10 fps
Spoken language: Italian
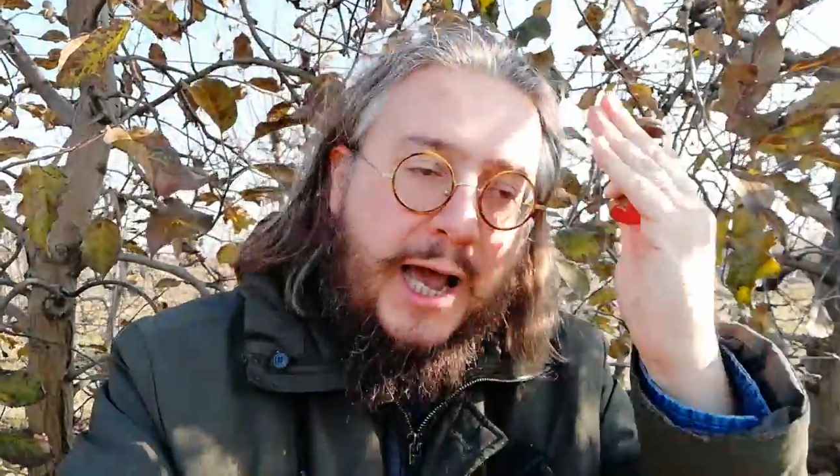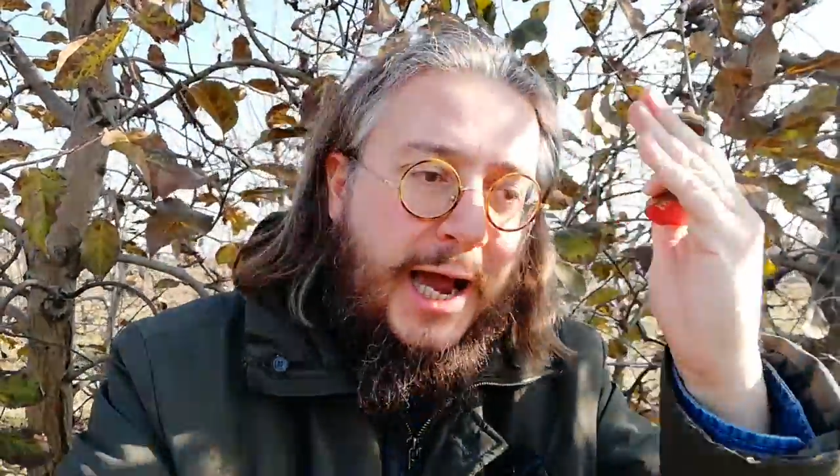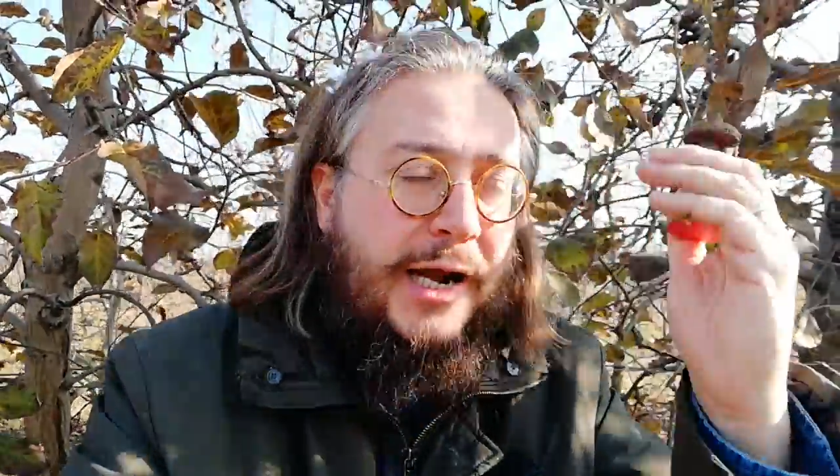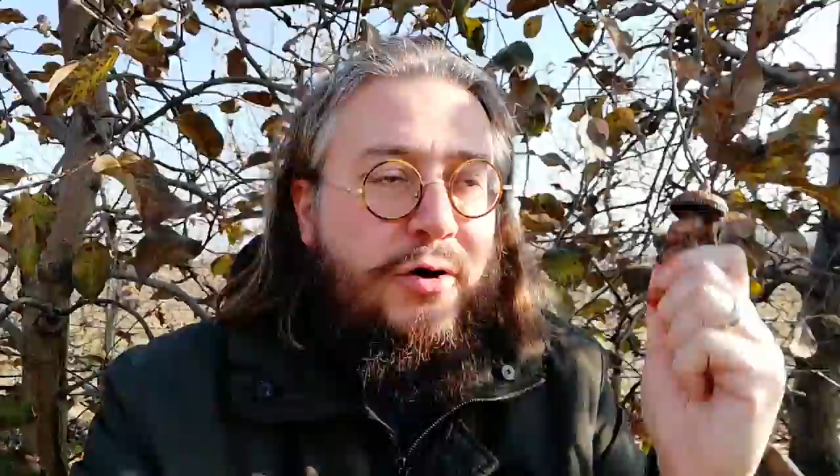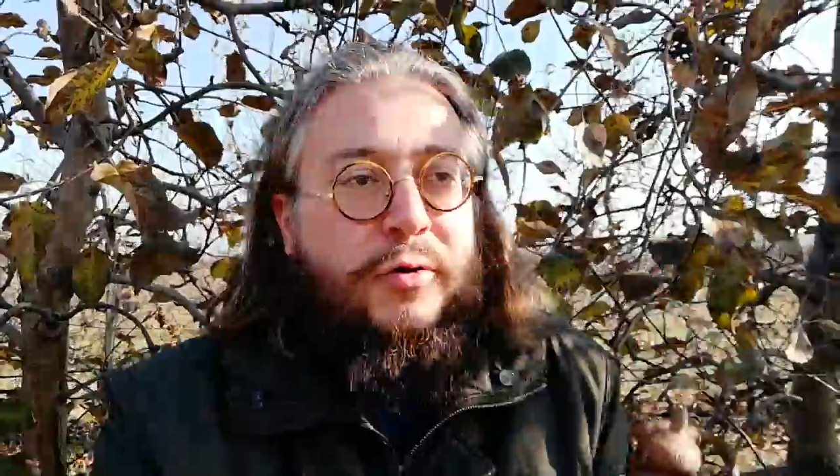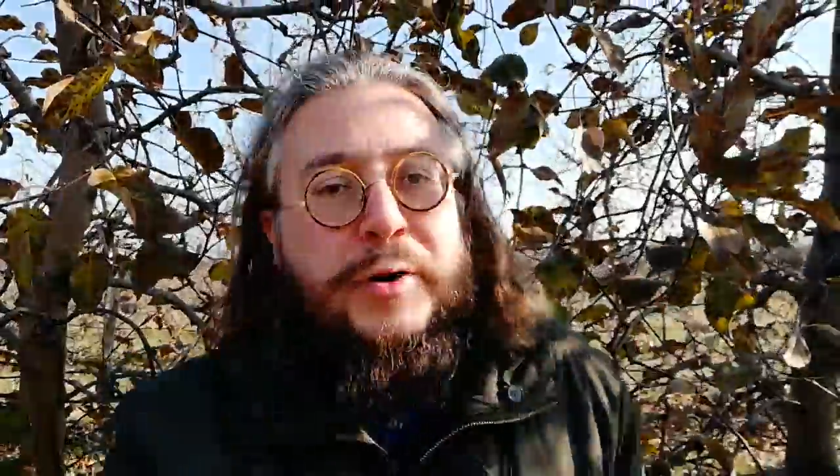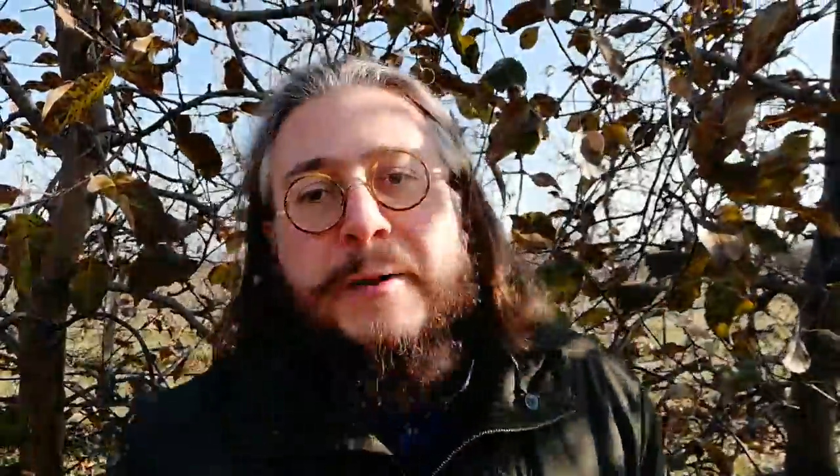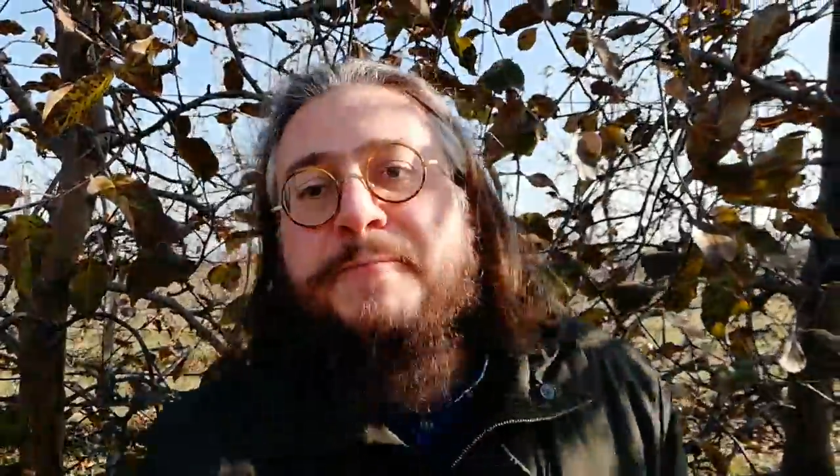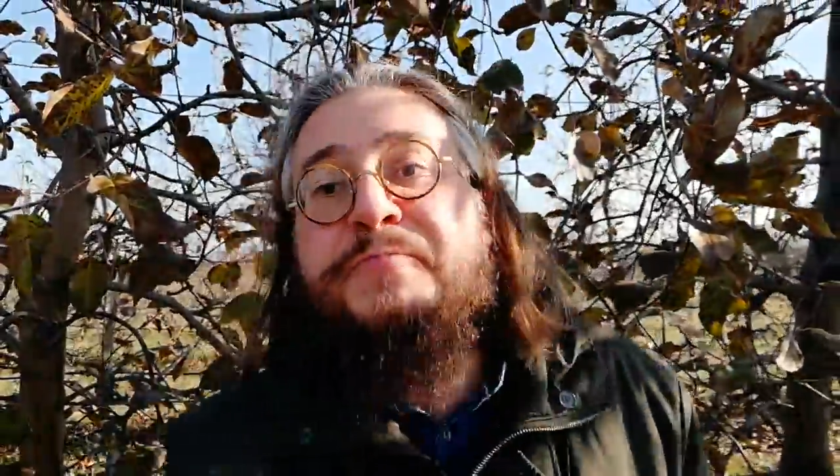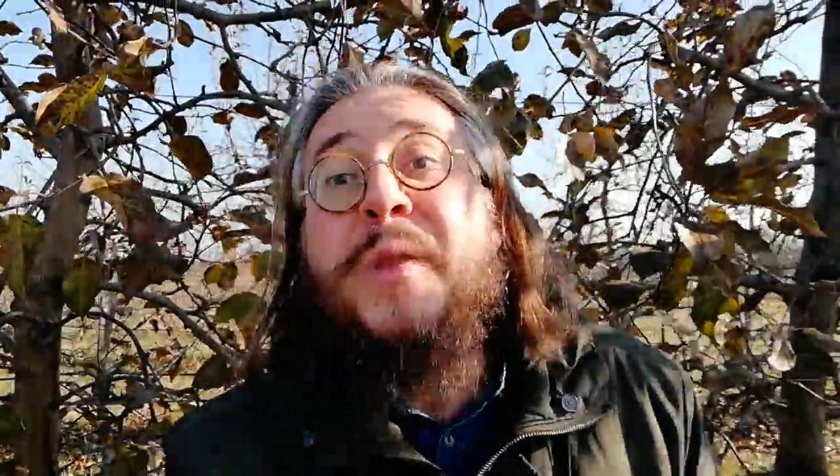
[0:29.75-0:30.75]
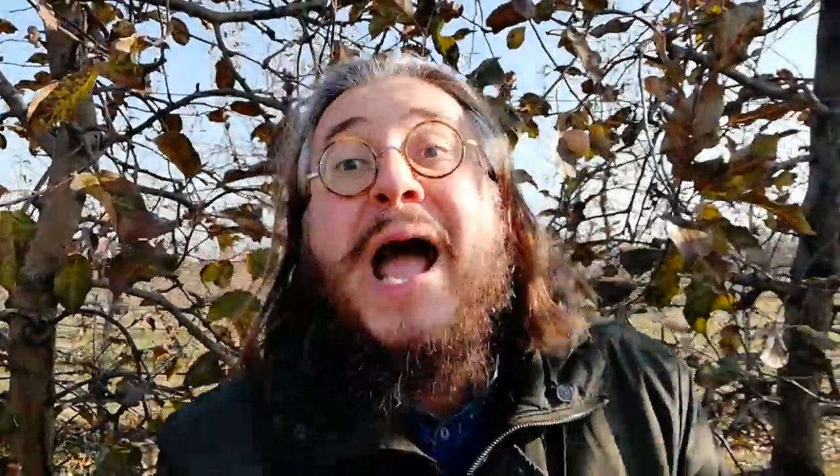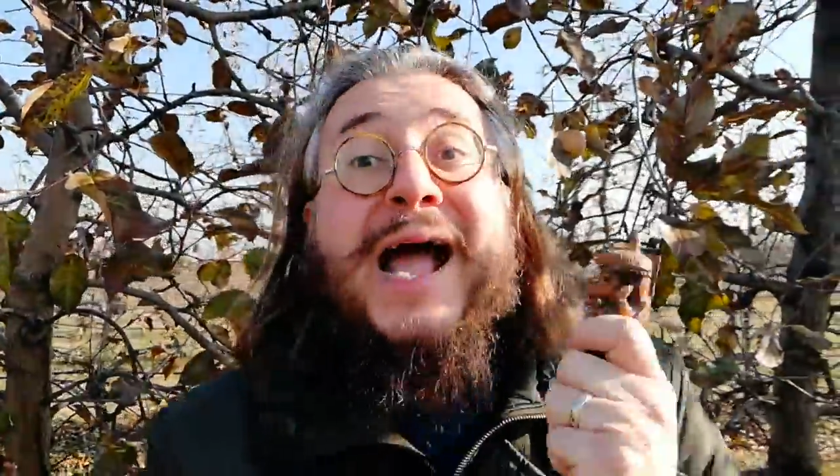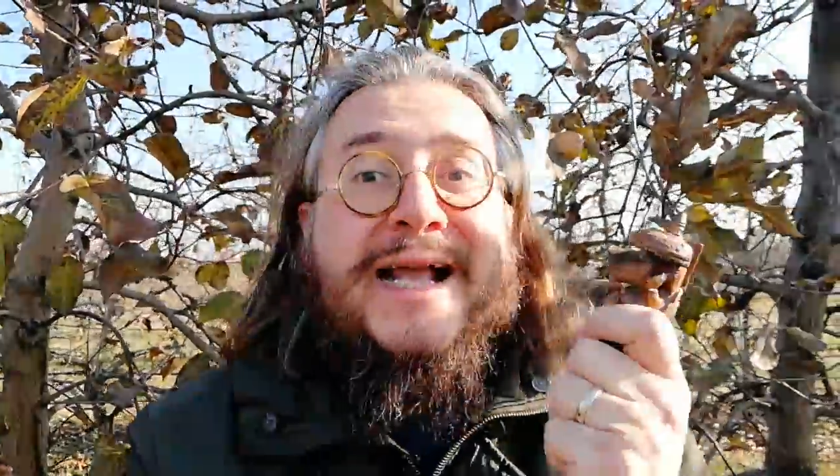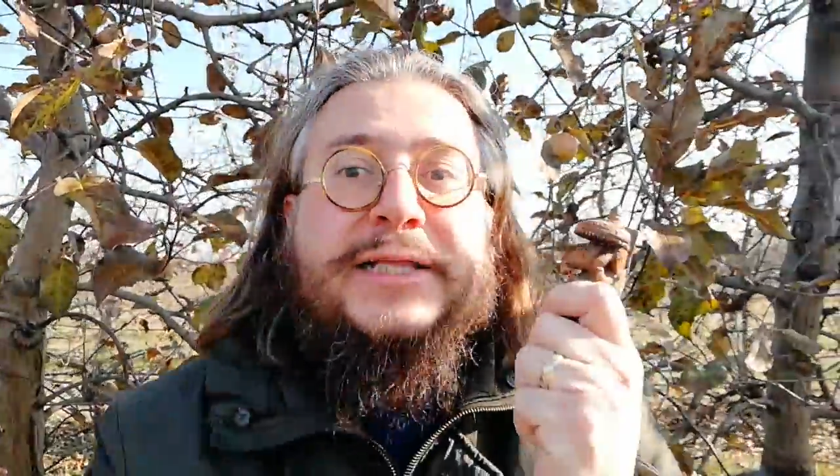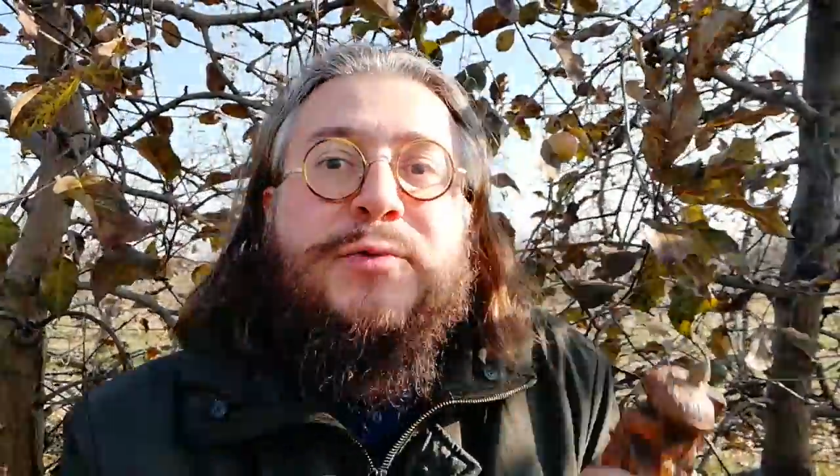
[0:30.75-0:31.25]
Allora,
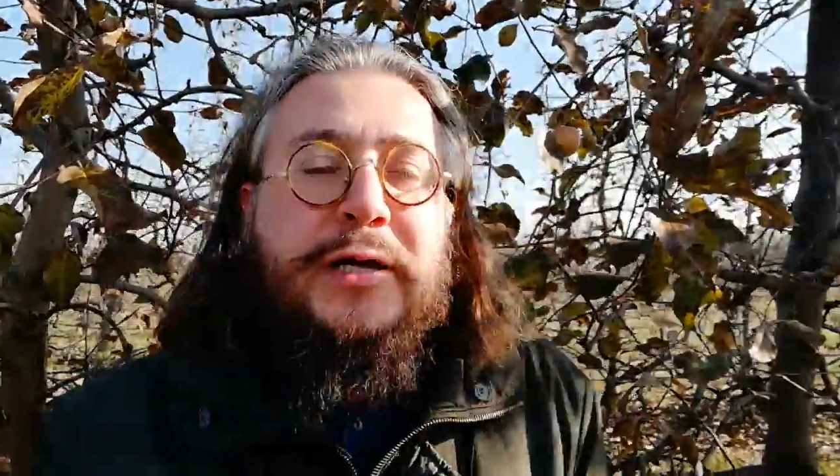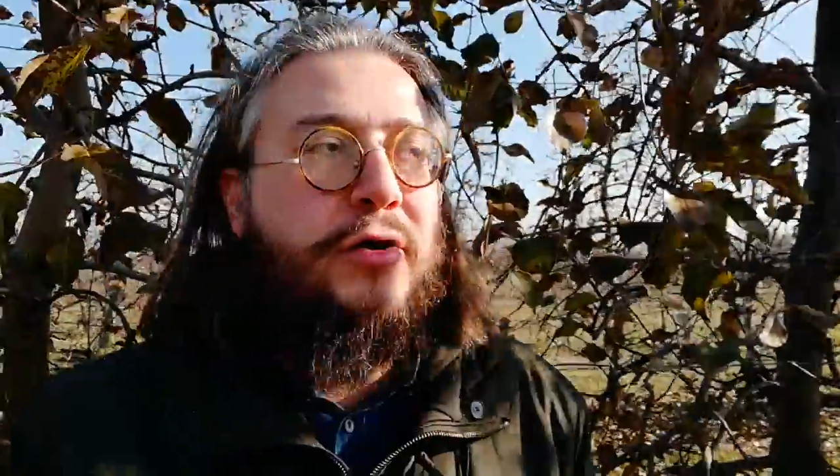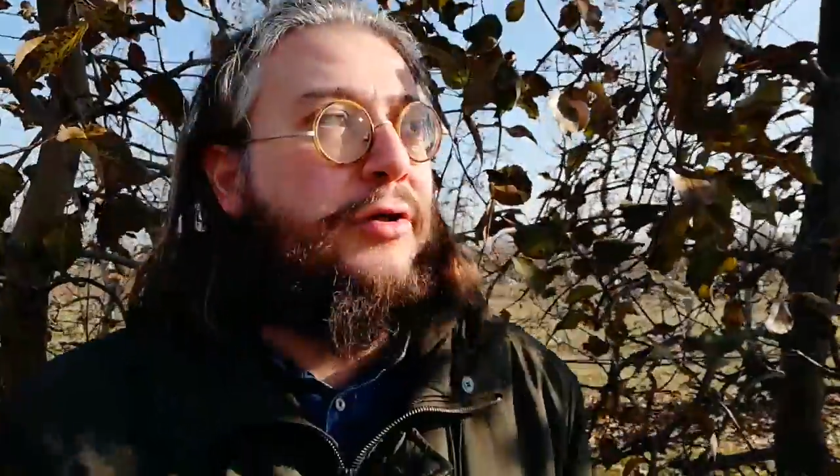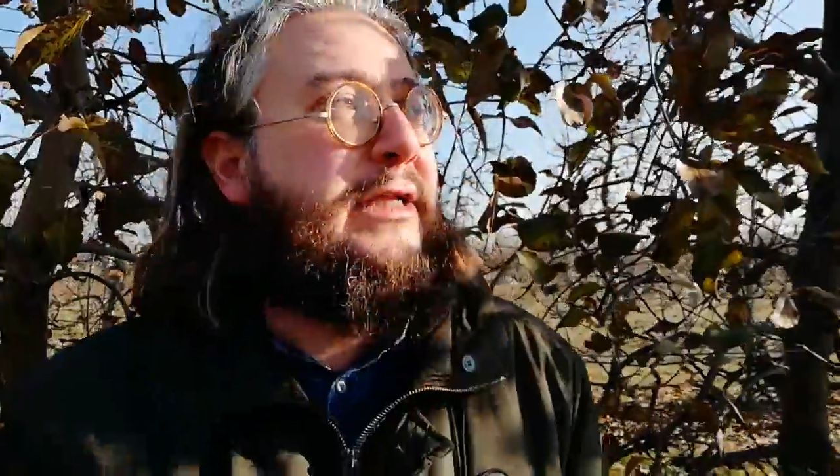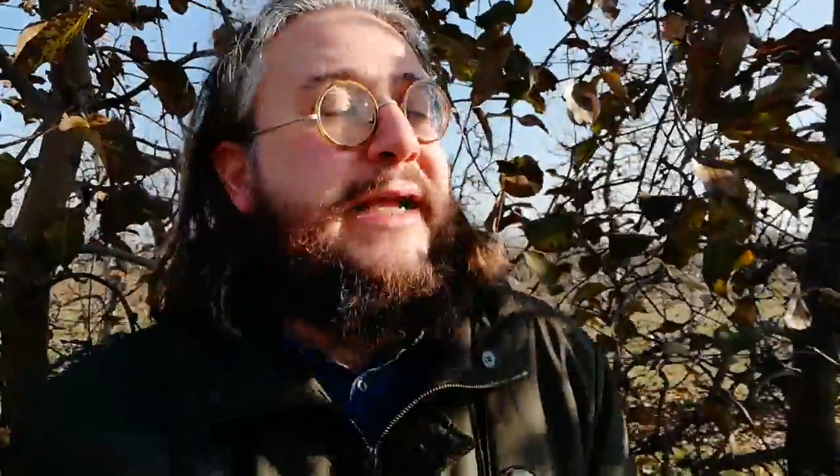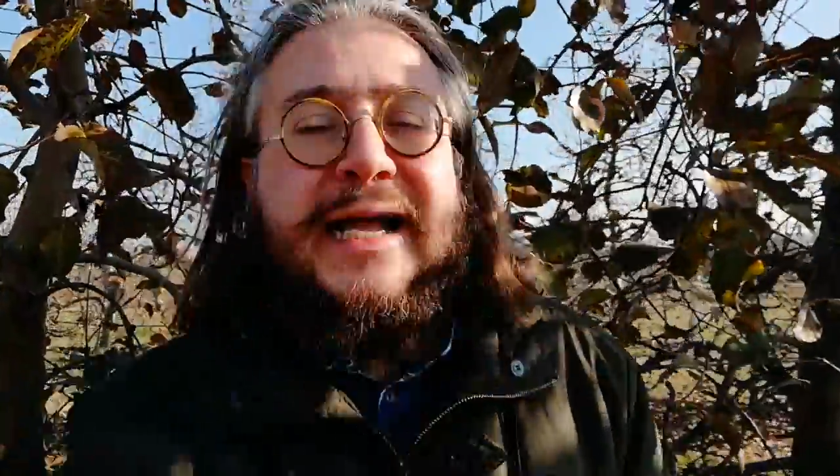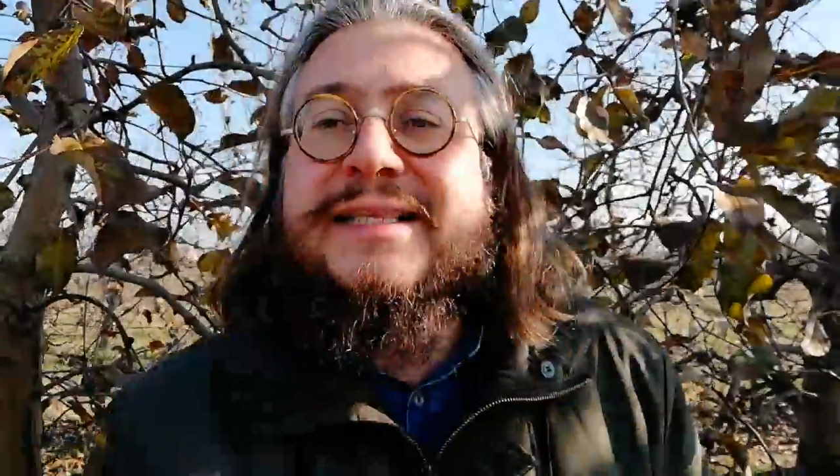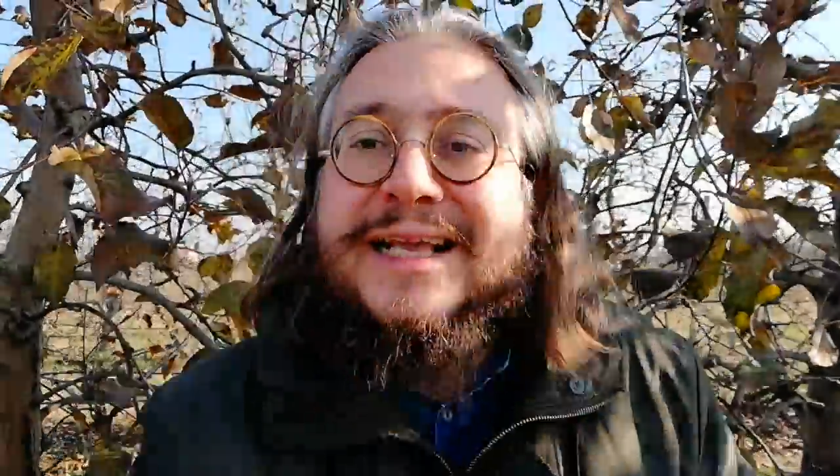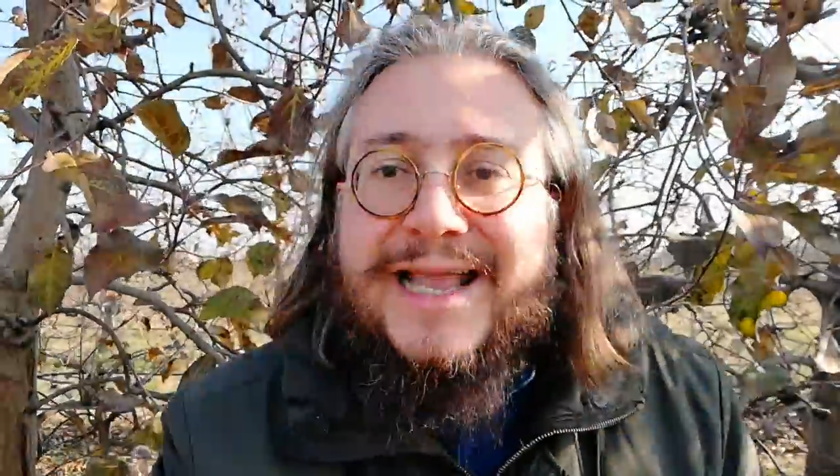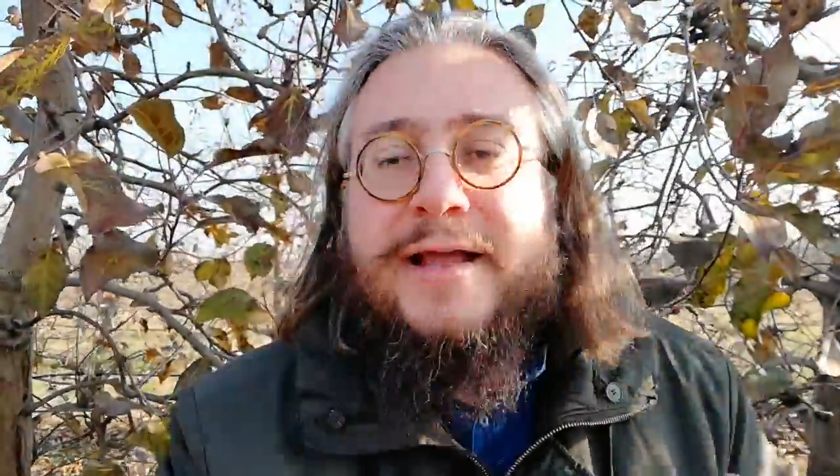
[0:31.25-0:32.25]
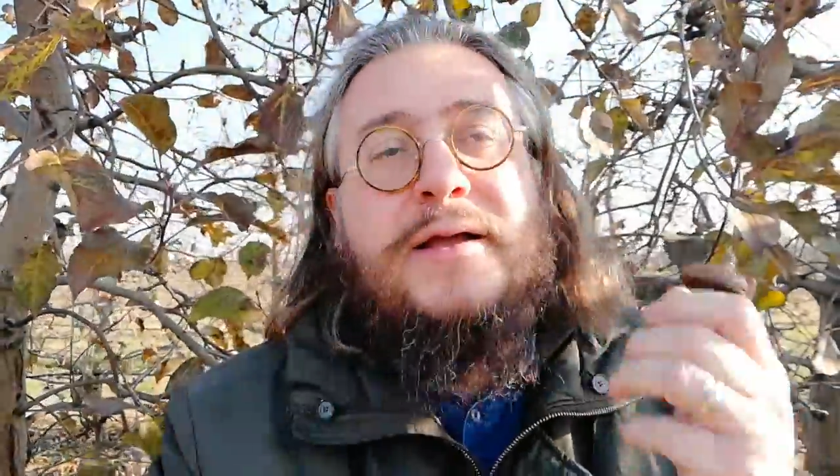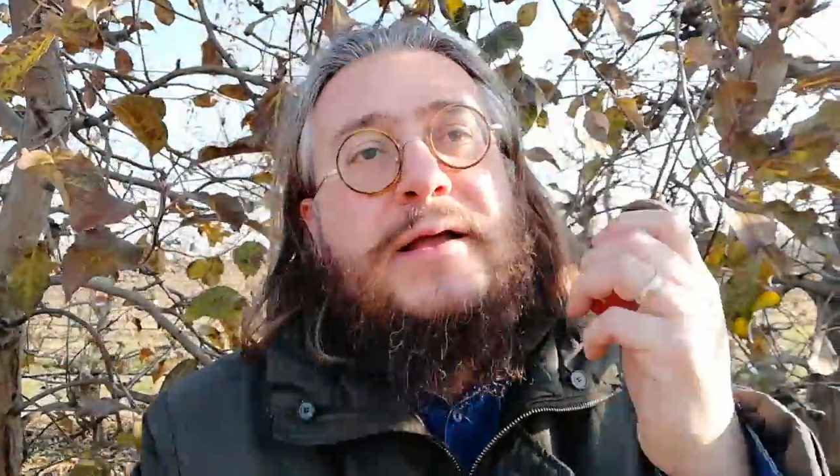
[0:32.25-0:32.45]
accade una cosa, accade che